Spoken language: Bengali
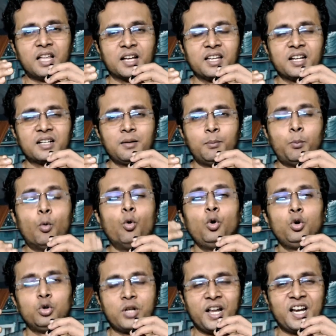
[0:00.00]
তাকে একটা
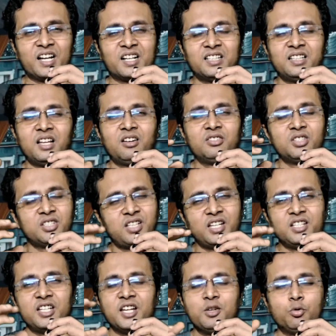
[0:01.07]
বোল্ড ক্যারেক্টার দেওয়া হয়েছে সে
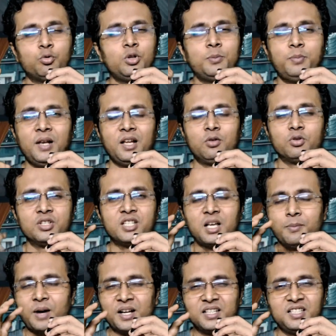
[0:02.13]
সেইটুকুনি প্লে করেছে
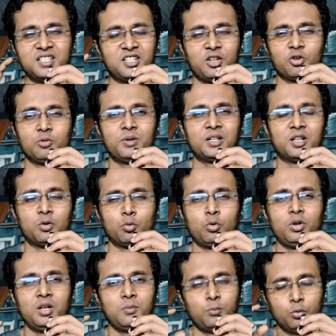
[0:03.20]
আর বাকিদের সেরকম একটা
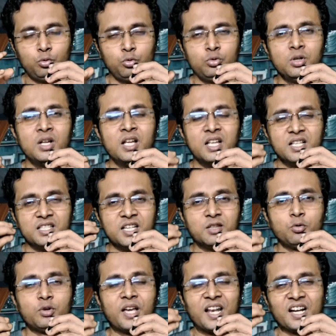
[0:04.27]
রোল নেই মধুর
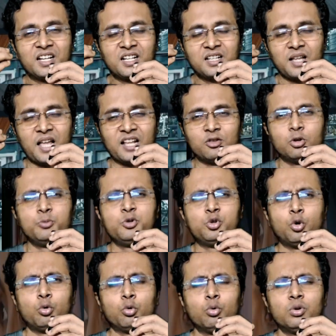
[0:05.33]
যেহেতু ক্যারেক্টারটা একদমই
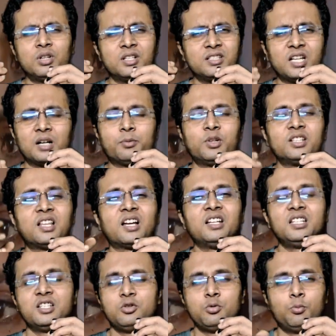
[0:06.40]
ছোট যার ফলে তাকে
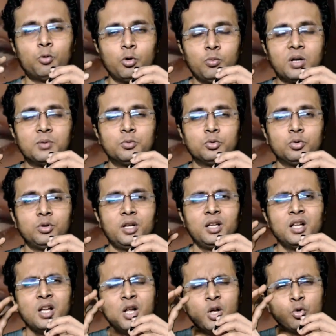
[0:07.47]
নিয়ে কিছু বলবার মতো নেই
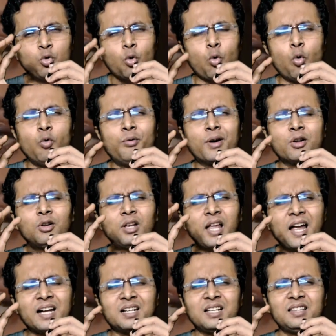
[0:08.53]
তো ওভারঅল
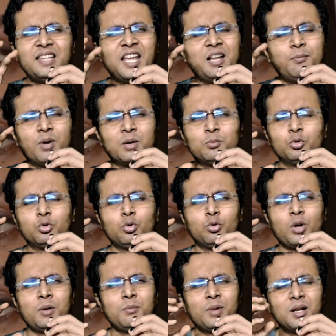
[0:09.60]
একটা দেখবার মতন
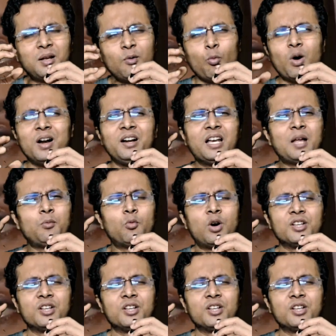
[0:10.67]
নয় মানে ওয়ান টাইম